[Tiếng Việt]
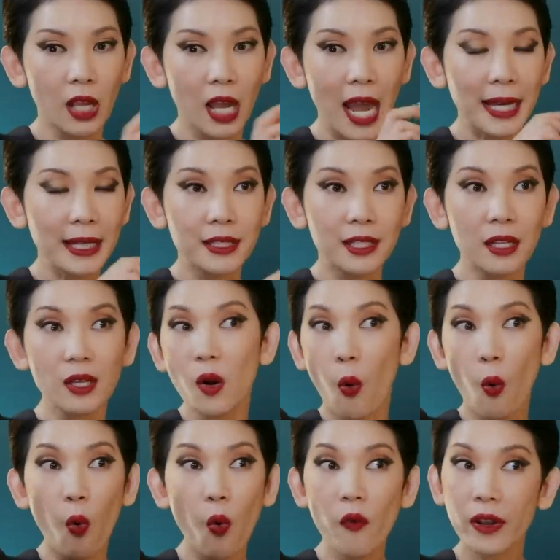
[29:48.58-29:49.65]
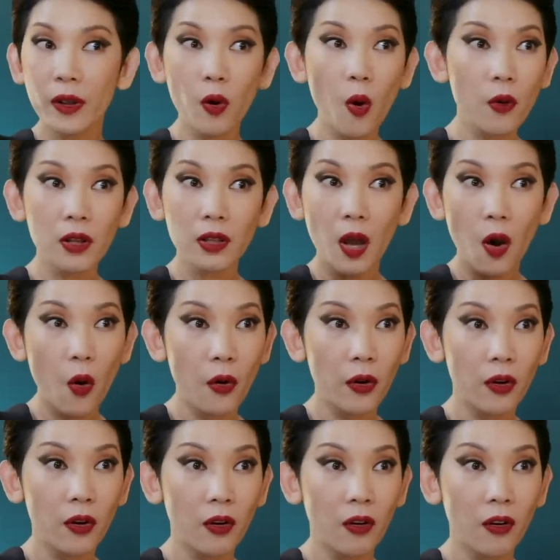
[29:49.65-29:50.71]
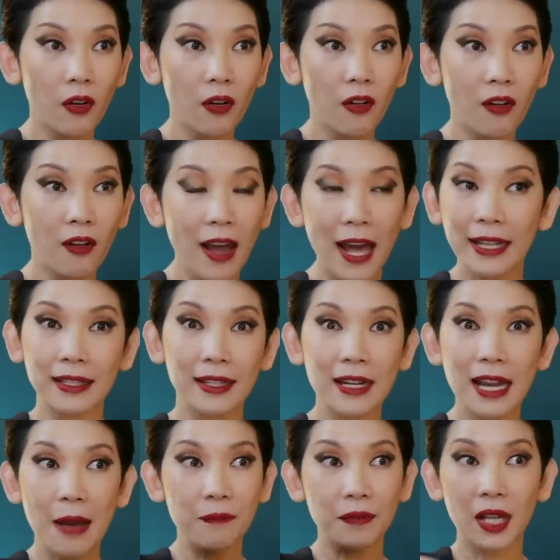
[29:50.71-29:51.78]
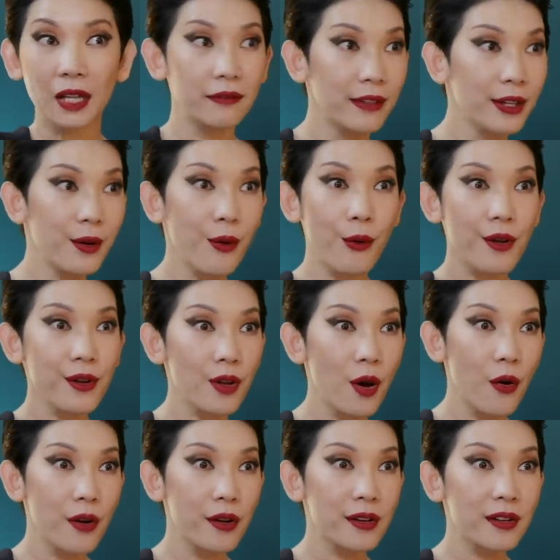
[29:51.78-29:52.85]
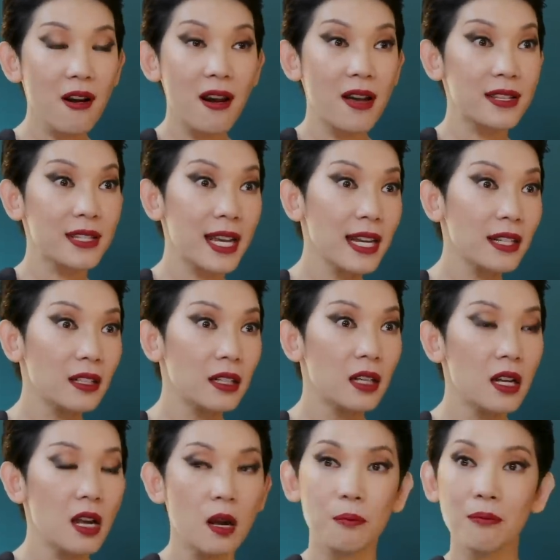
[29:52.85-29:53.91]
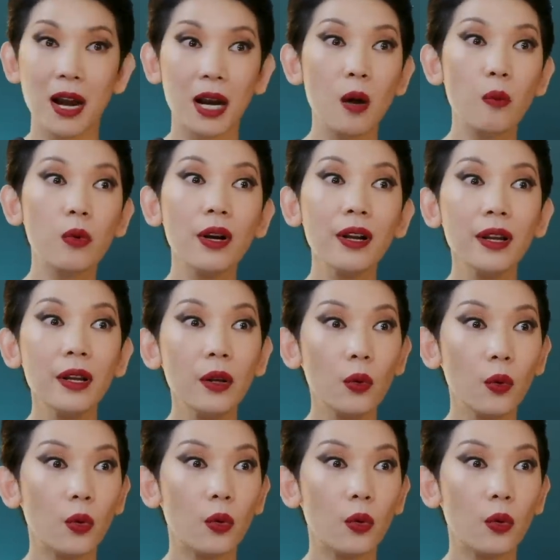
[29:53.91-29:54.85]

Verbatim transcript: anh chỉ ngủ với cô đó thôi, anh chỉ làm tình với cô đó thôi, rất là sad, mà không có yêu,